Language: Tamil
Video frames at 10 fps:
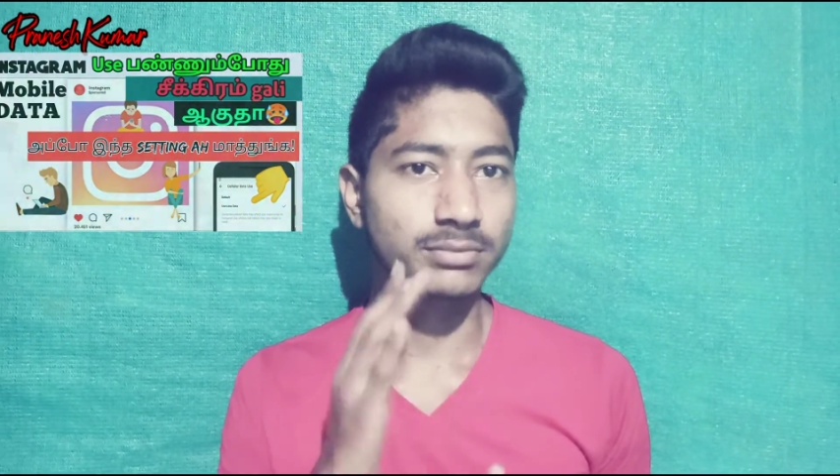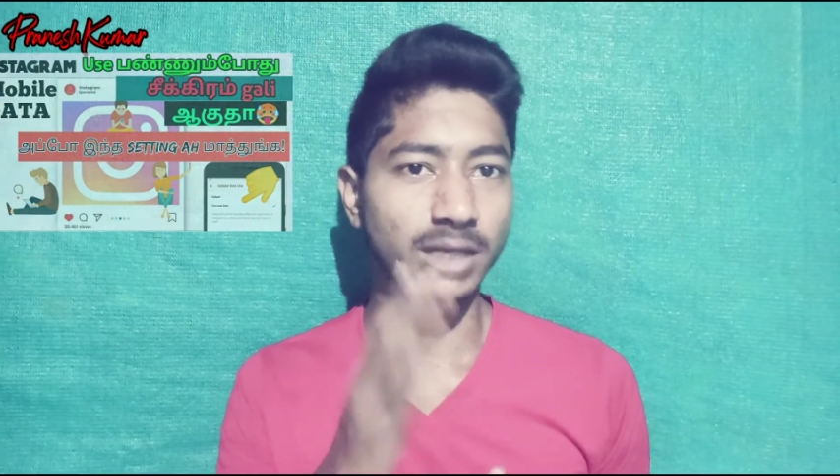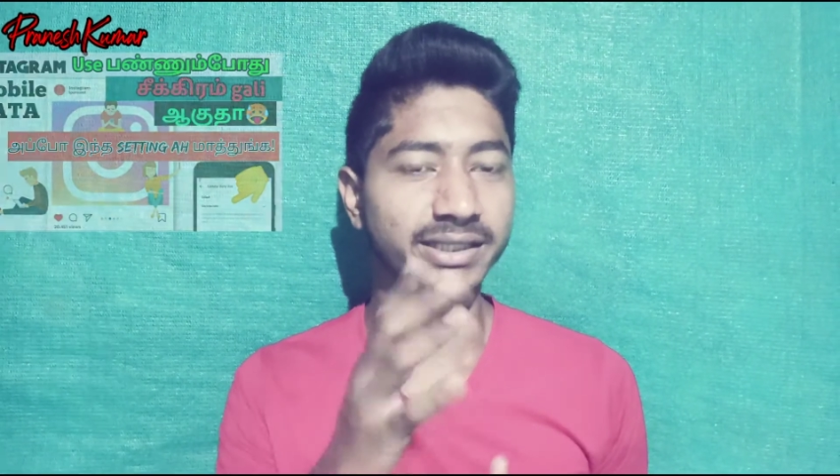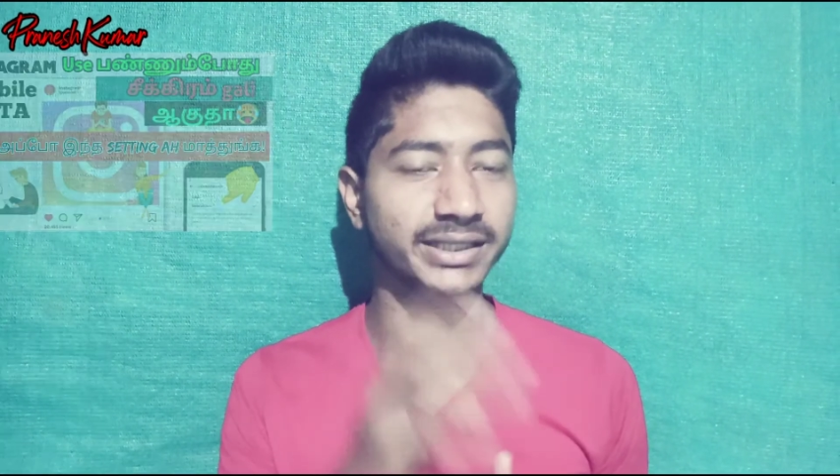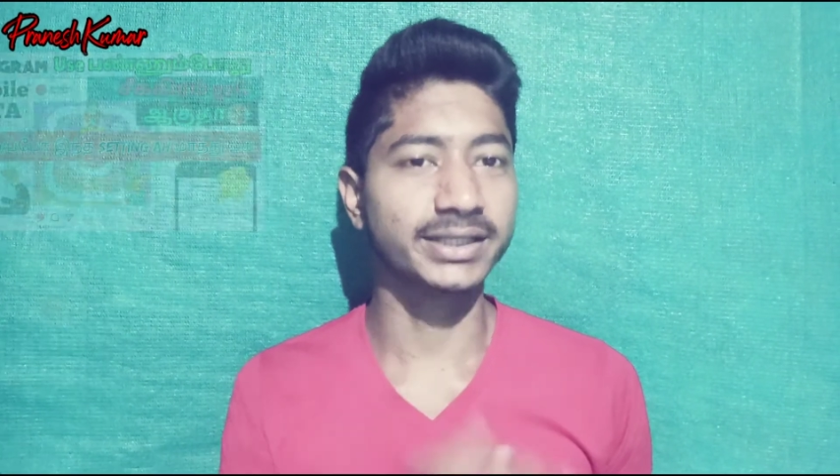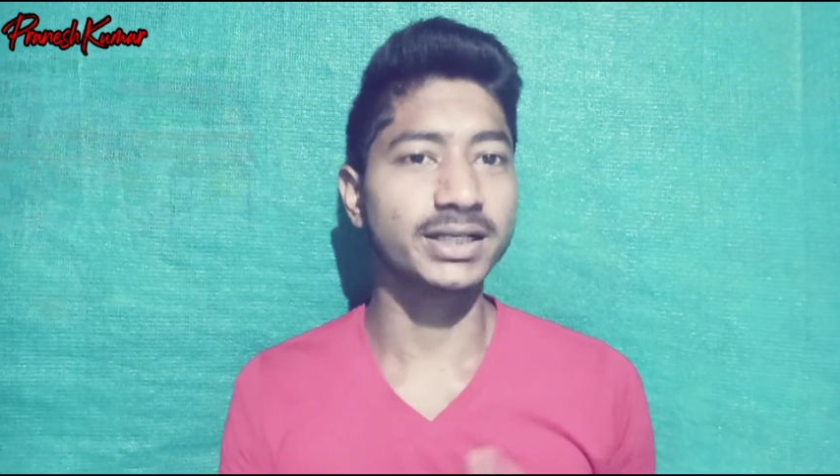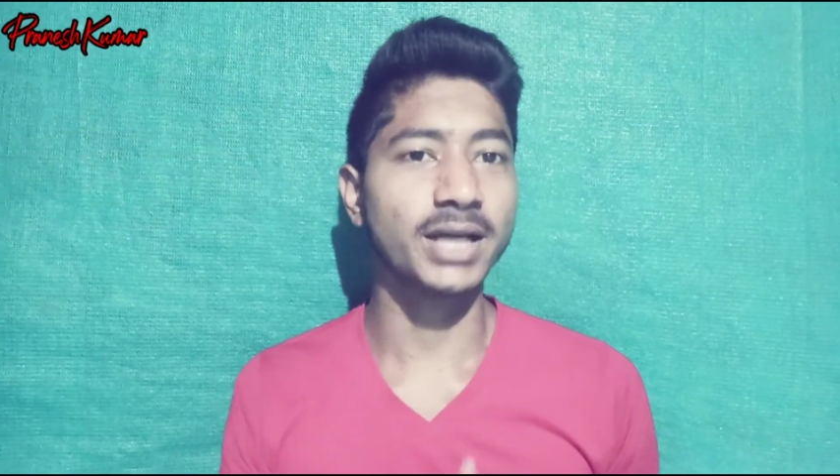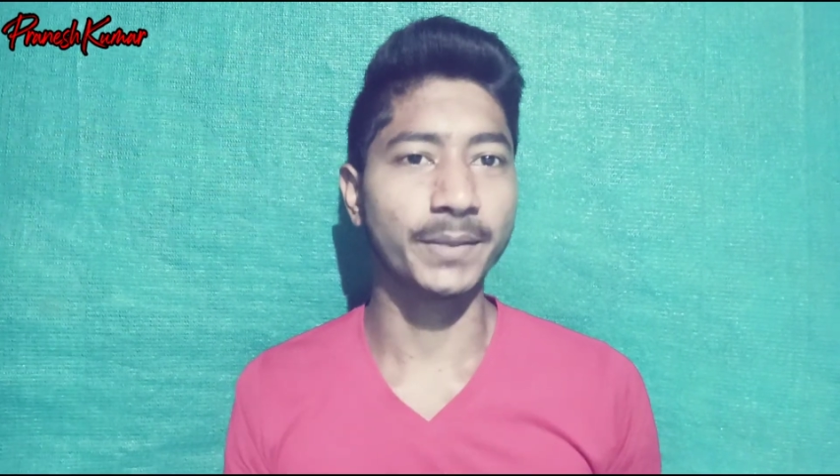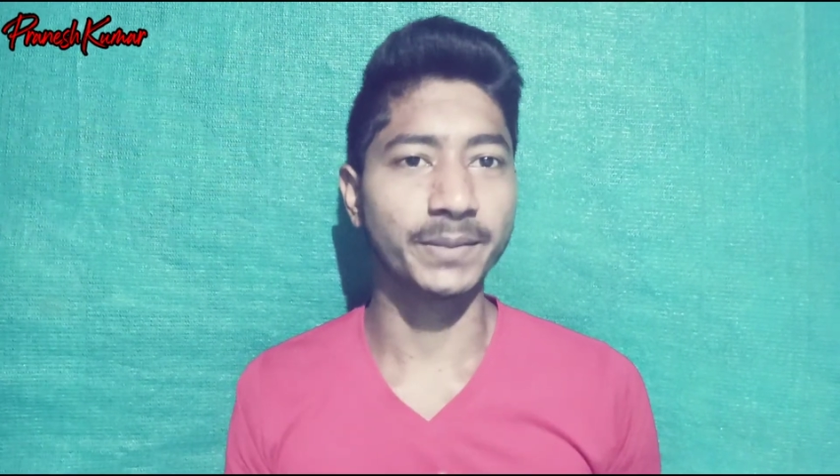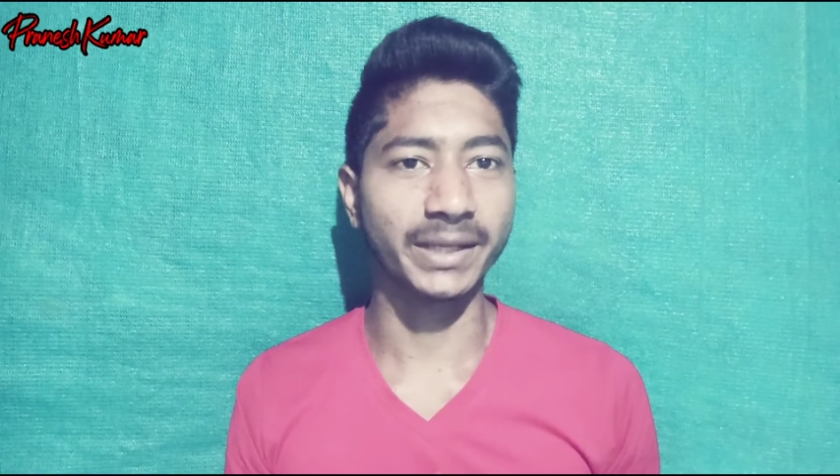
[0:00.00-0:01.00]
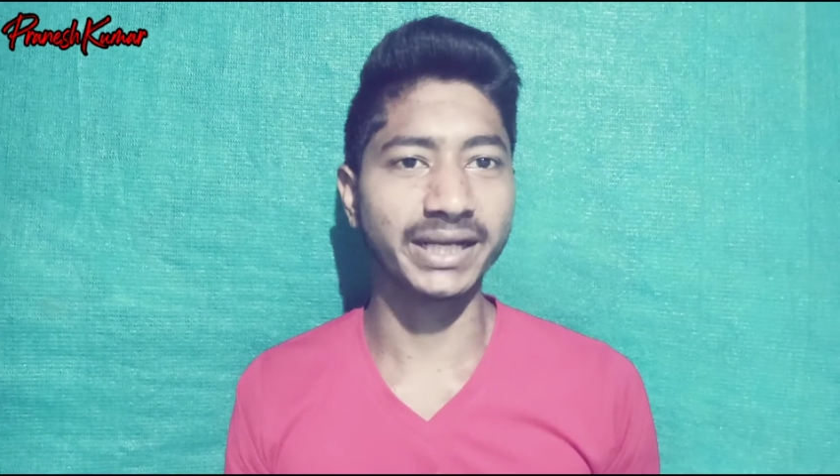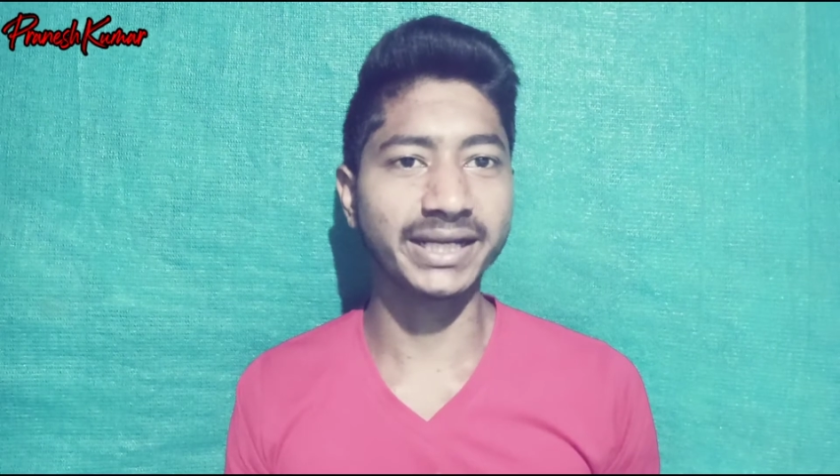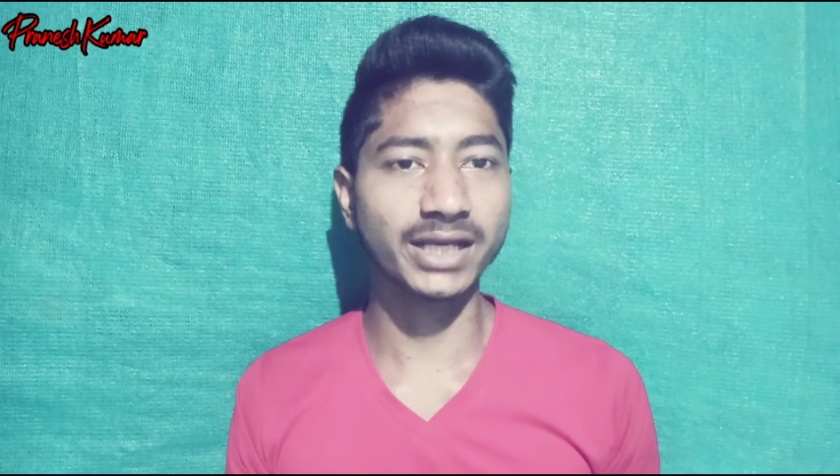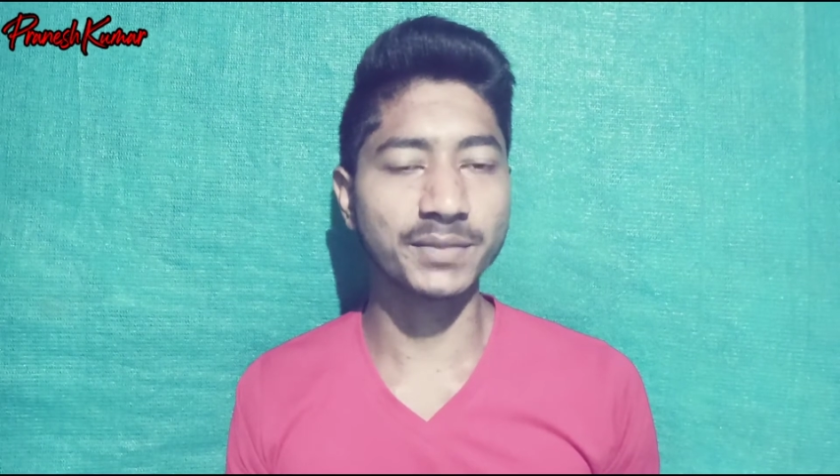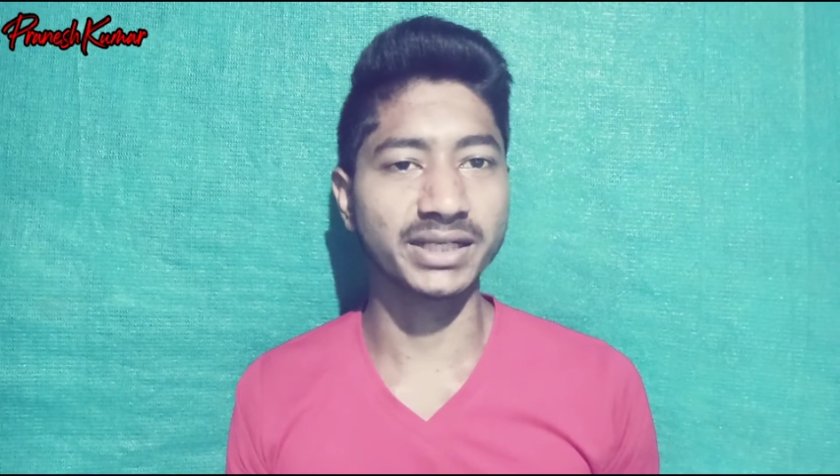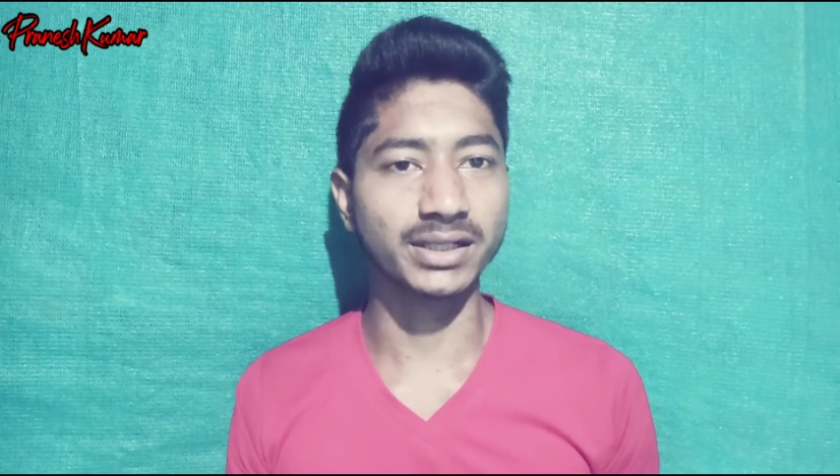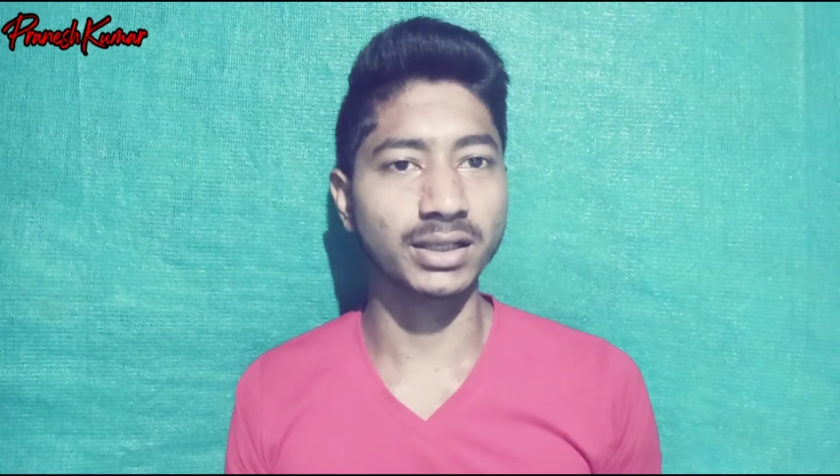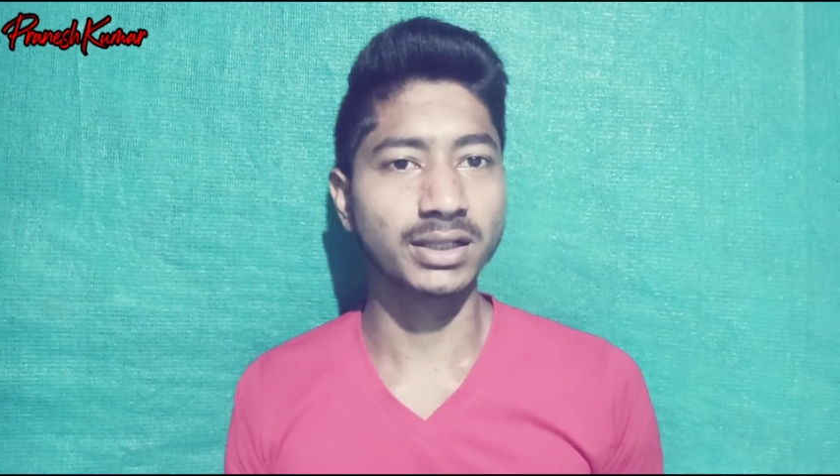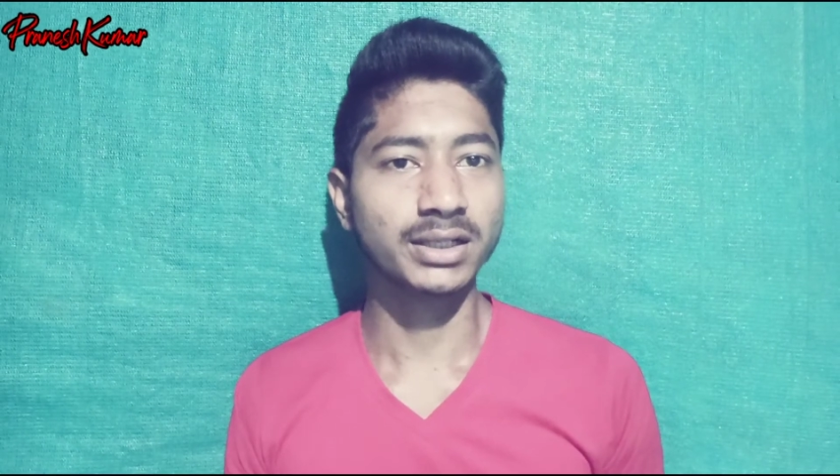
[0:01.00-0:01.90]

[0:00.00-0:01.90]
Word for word: மாற்றுங்க அப்படி பண்ணிட்டீங்க அப்படின்னா